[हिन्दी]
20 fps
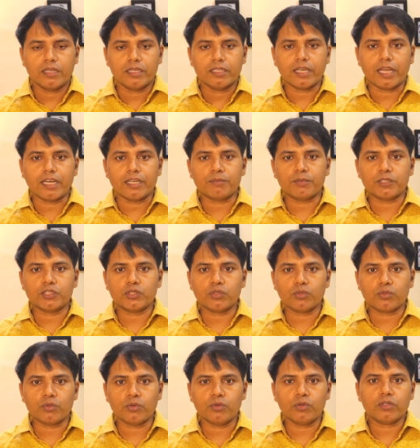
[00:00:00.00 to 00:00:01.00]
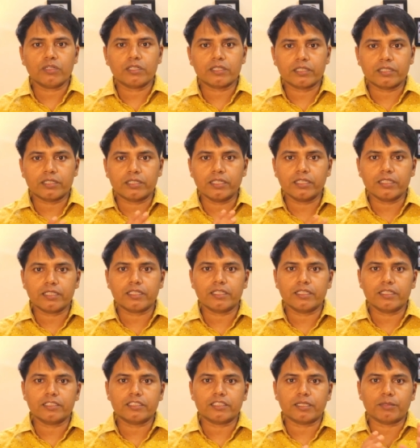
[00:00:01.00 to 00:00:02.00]
यानी बच्चों को किन
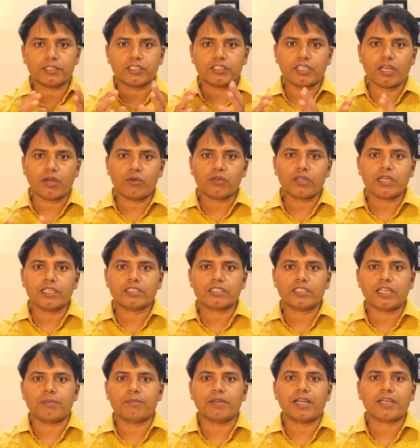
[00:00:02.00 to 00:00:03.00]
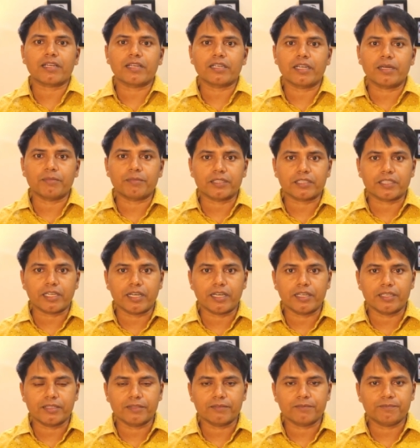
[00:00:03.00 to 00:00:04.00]
किन समस्याओं का सामना करना पड़ता
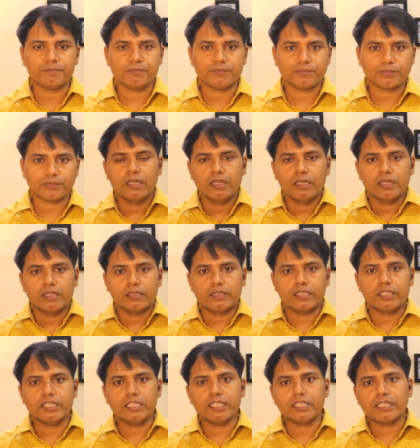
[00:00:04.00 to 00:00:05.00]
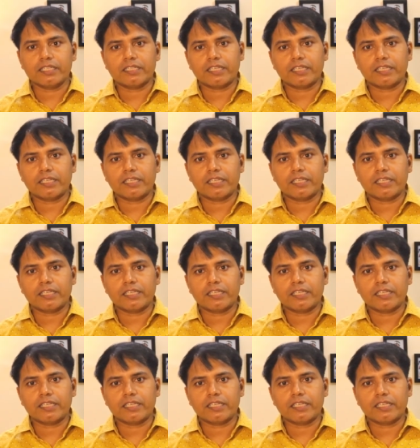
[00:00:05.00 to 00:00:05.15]
है टीदिंग के